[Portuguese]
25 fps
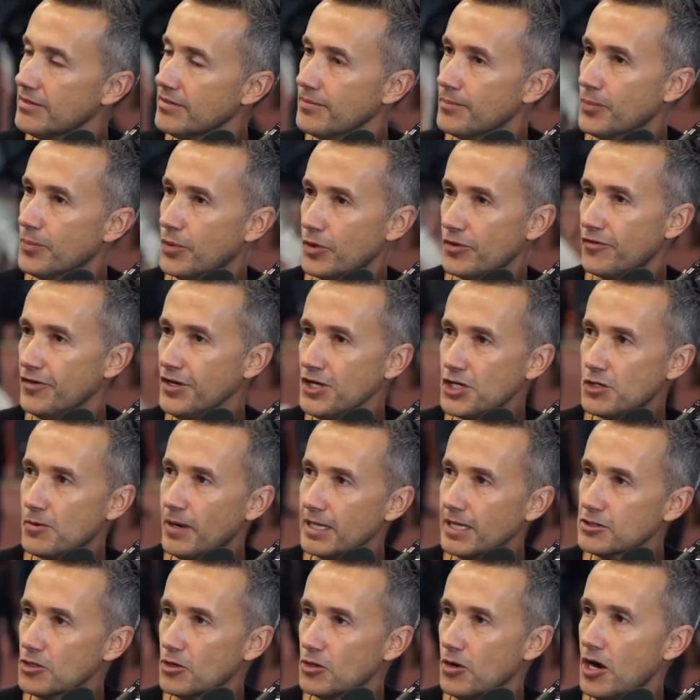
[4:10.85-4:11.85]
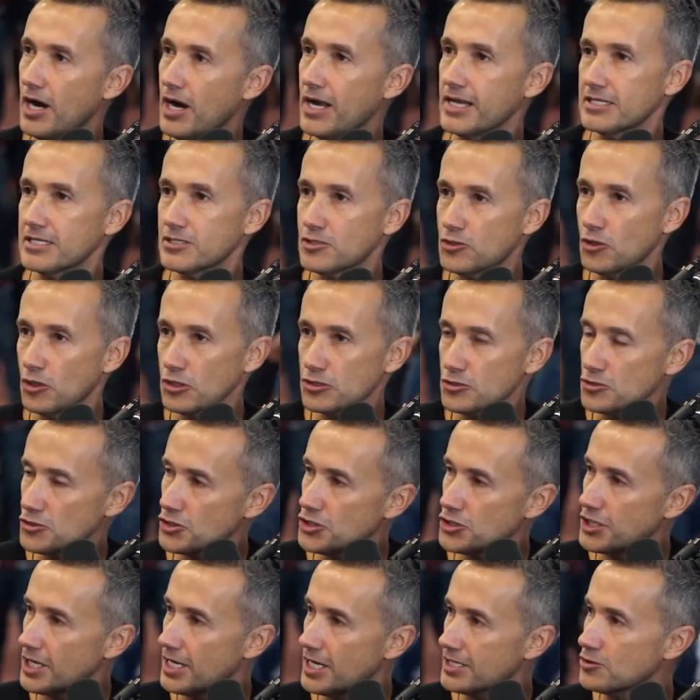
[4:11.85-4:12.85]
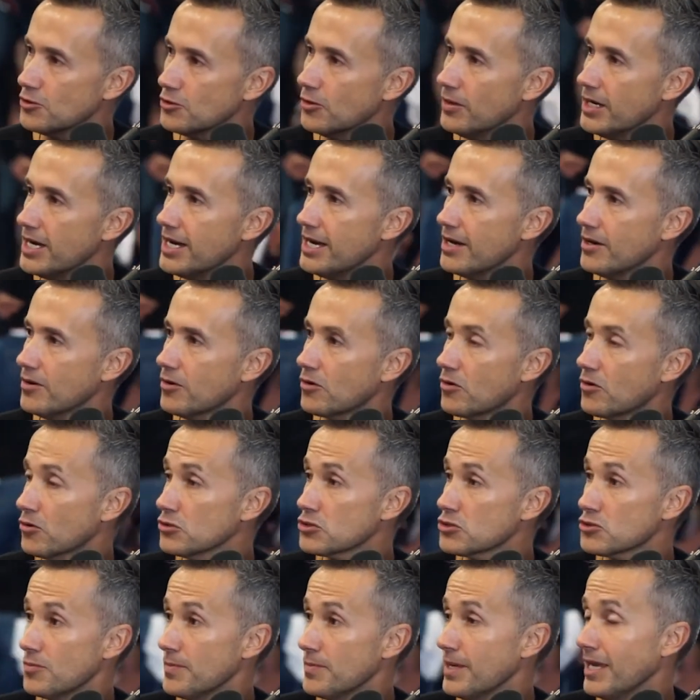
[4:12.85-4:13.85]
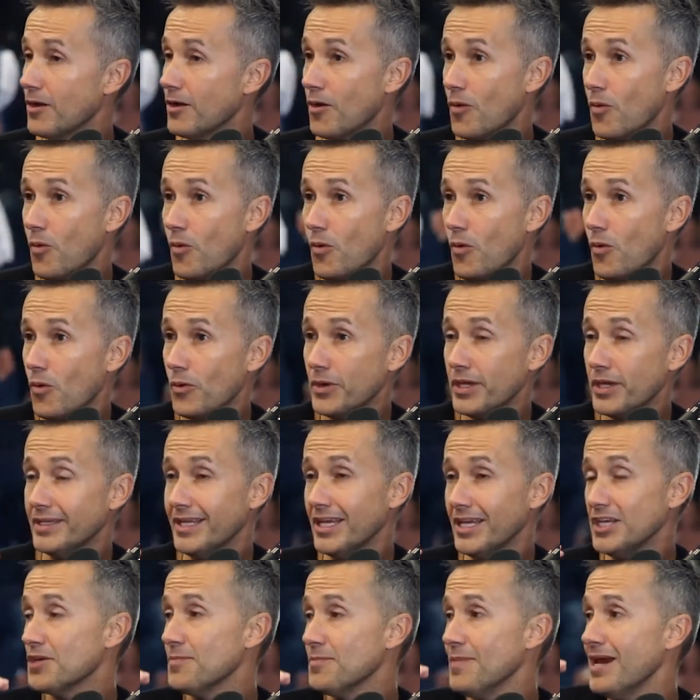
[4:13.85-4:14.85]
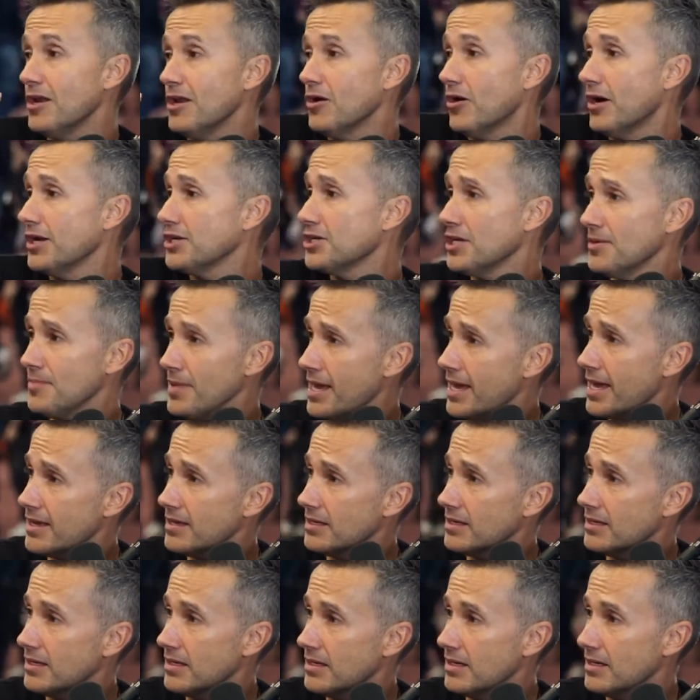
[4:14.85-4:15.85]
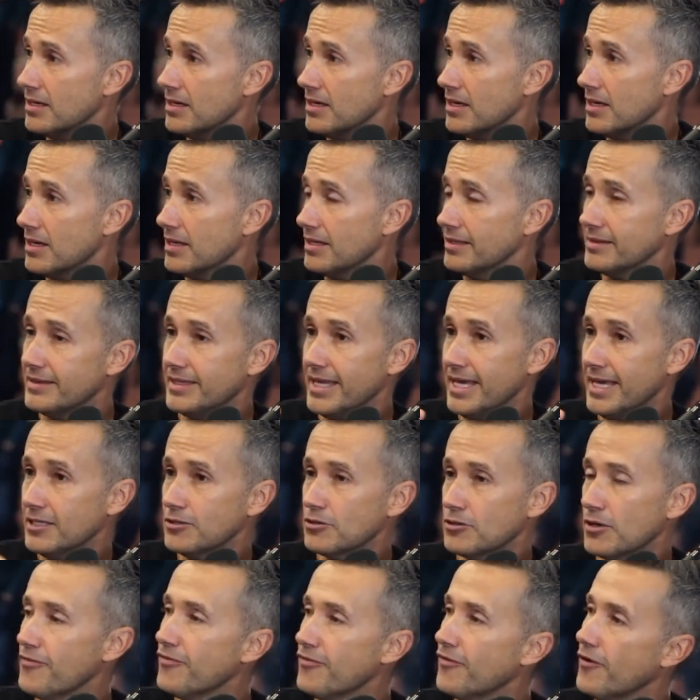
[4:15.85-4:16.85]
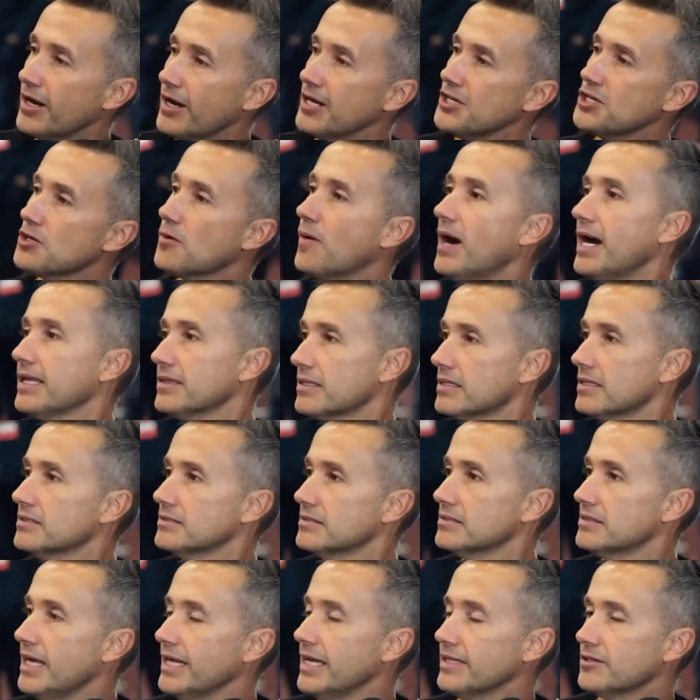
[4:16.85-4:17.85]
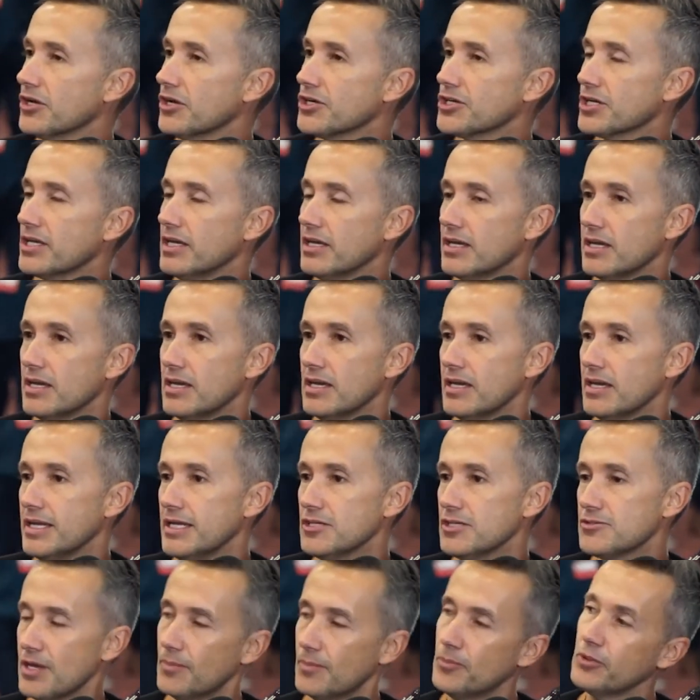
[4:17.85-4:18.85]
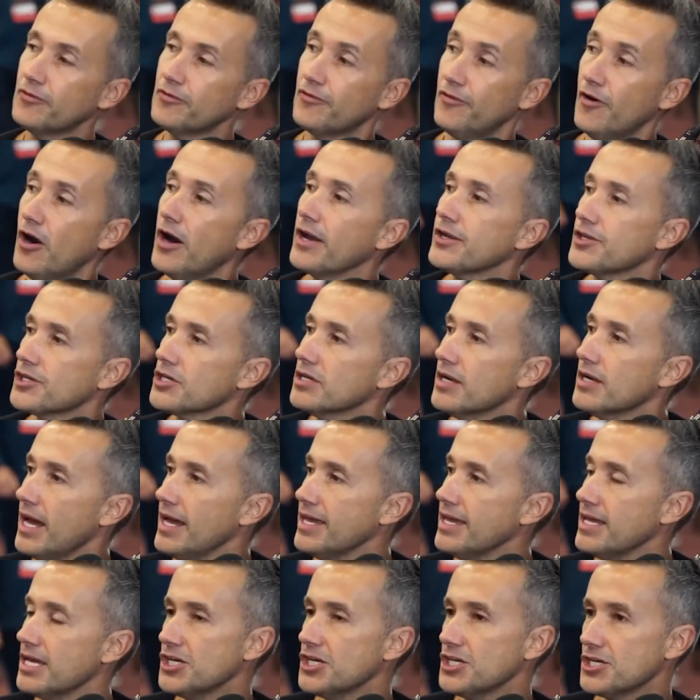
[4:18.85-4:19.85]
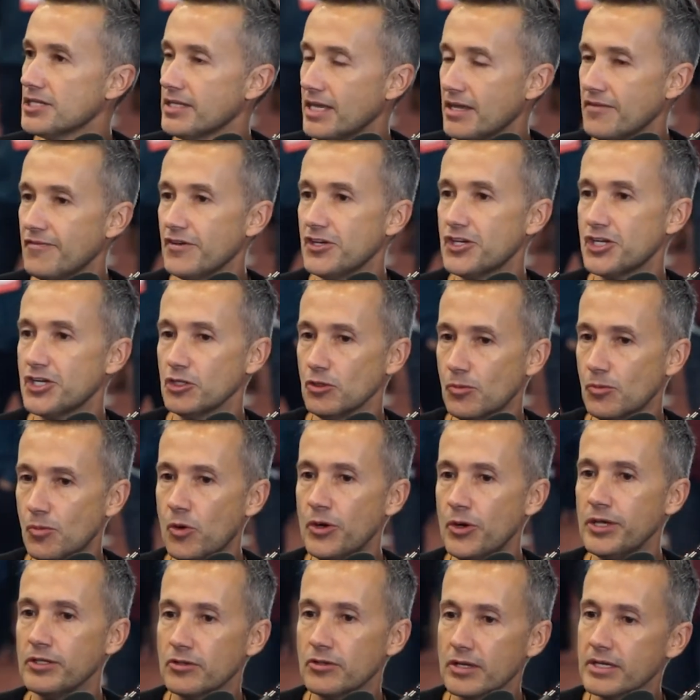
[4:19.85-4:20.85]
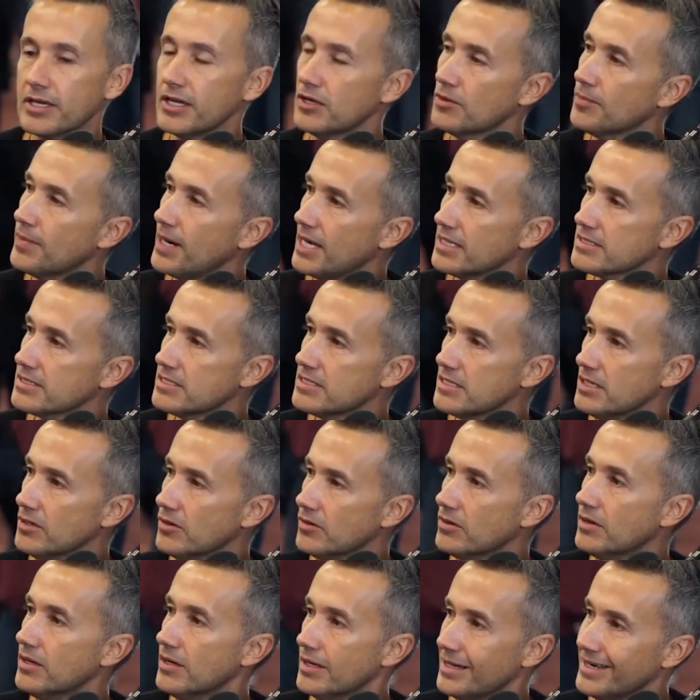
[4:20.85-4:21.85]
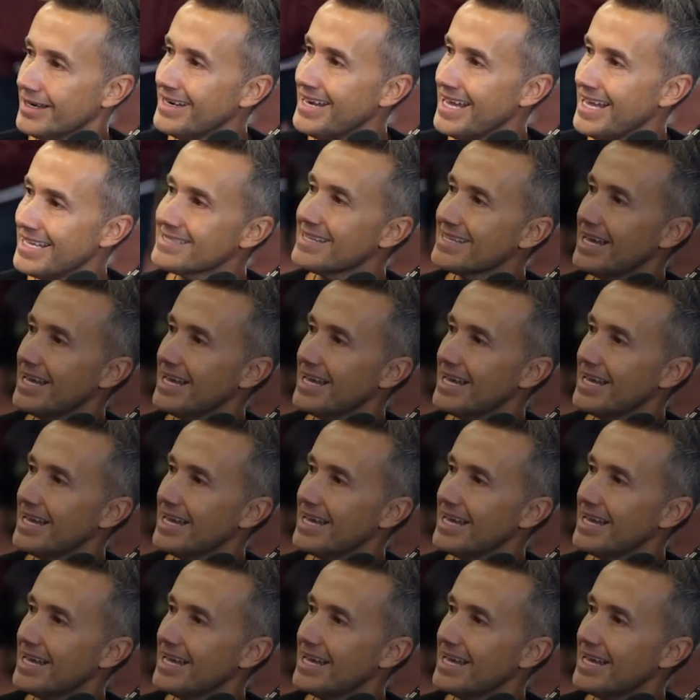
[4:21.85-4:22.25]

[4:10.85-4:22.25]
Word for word: por 24 horas todos os dias do ano consumir o que tem de melhor de NBA. Sim. dentro e fora de quadra. Né? Então acho que isso é muito forte, né? E a gente tem investido muito aqui no Brasil nesta